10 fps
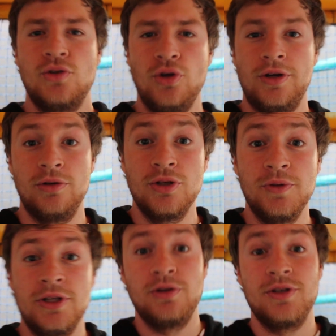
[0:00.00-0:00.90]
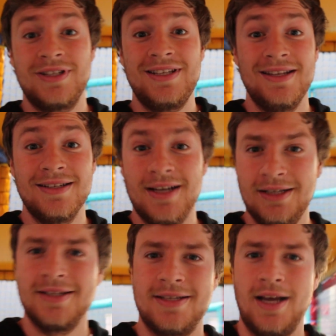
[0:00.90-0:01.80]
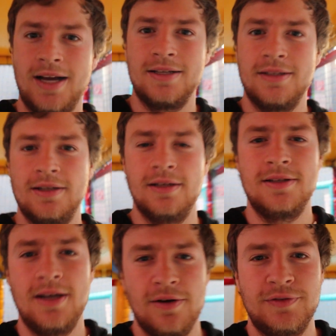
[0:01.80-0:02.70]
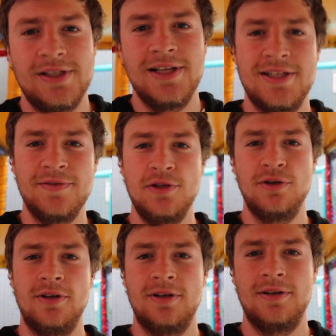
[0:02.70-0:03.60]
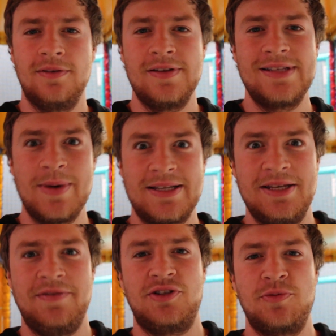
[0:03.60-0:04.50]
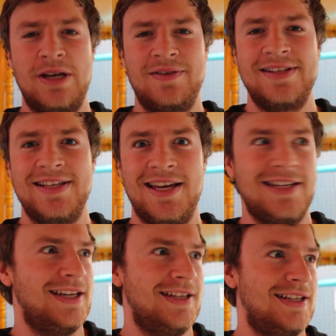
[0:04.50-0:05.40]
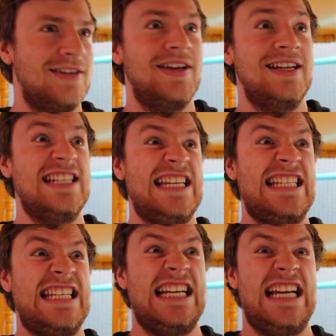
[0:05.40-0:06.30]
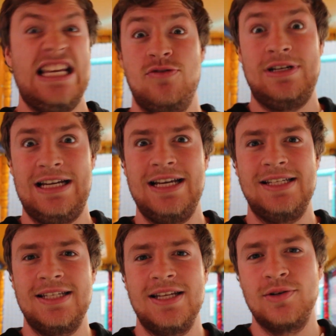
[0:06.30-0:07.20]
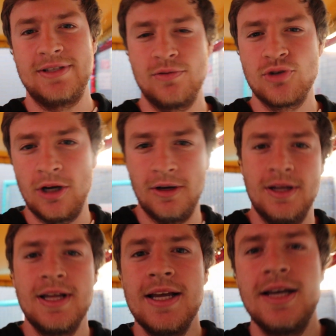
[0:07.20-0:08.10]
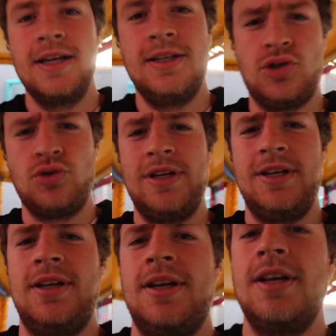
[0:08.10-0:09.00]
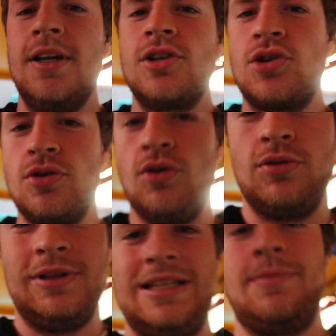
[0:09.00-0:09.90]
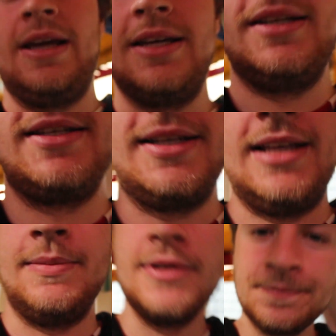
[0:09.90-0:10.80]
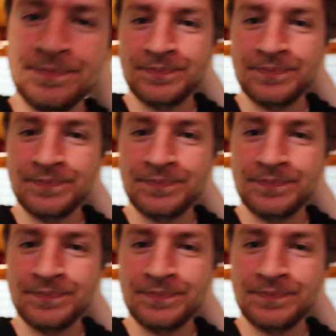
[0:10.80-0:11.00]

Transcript: So Leute, und ich wollte natürlich jeden Danke sagen, äh, der auf das letzte Video, auf das letzte Maxim Quatsch von mir quasi reagiert hat, denn wir hatten 33.000 Zuschauer. Das ist schon eine, schon eine ordentliche Menge insgesamt.